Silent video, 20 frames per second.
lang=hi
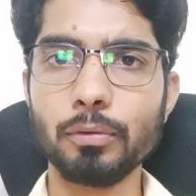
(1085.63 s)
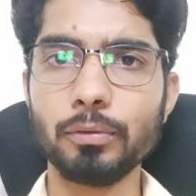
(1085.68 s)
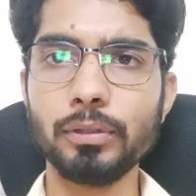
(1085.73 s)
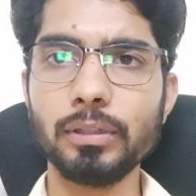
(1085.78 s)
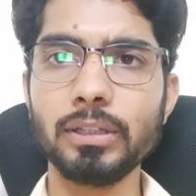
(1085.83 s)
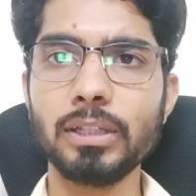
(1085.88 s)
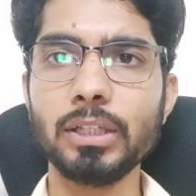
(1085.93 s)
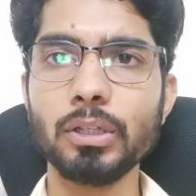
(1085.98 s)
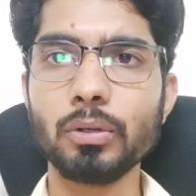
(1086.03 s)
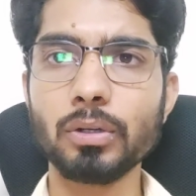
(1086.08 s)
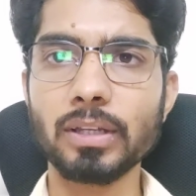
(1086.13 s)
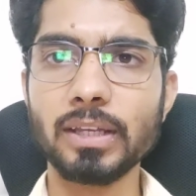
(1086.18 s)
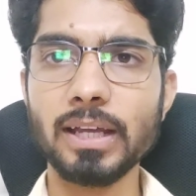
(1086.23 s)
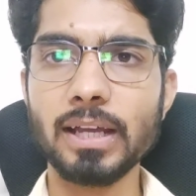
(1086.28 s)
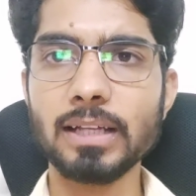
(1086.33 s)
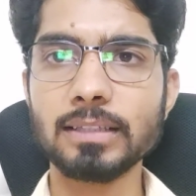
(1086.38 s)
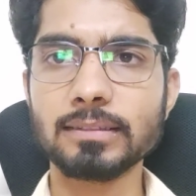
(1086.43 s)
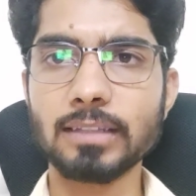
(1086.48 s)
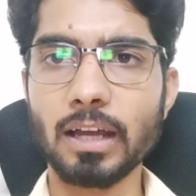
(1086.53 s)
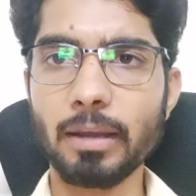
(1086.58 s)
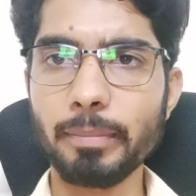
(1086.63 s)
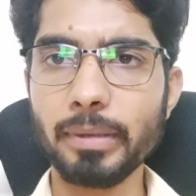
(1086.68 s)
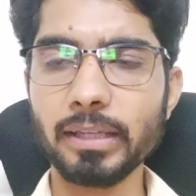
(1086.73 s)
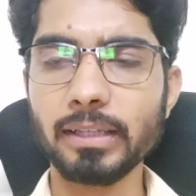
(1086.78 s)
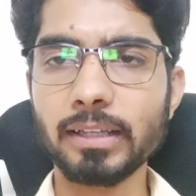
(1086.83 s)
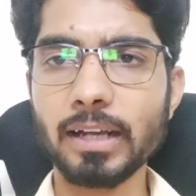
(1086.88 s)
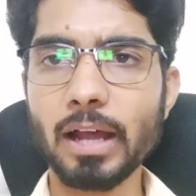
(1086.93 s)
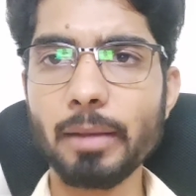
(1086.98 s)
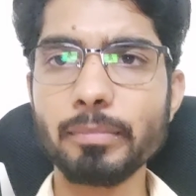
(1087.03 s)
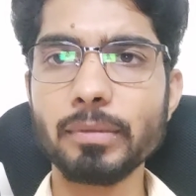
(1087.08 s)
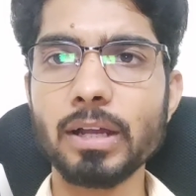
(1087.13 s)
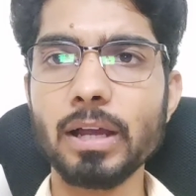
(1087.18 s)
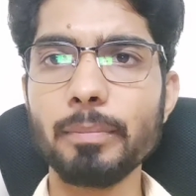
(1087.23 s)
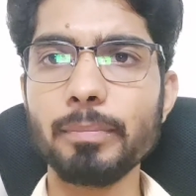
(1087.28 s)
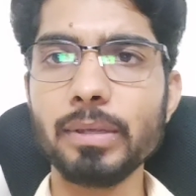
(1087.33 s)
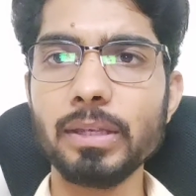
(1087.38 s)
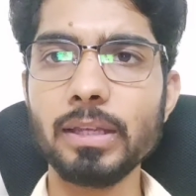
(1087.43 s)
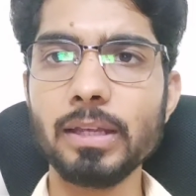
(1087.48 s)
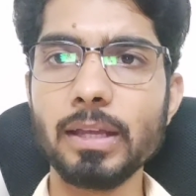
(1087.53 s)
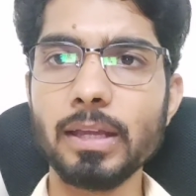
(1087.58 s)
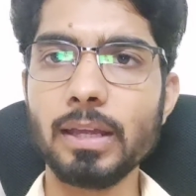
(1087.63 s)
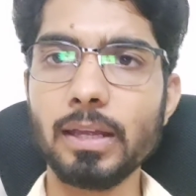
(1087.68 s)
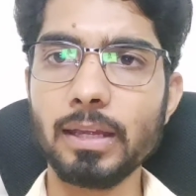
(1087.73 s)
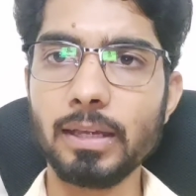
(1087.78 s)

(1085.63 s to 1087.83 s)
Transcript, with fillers: हुई थी और क्या साहब कराम का भी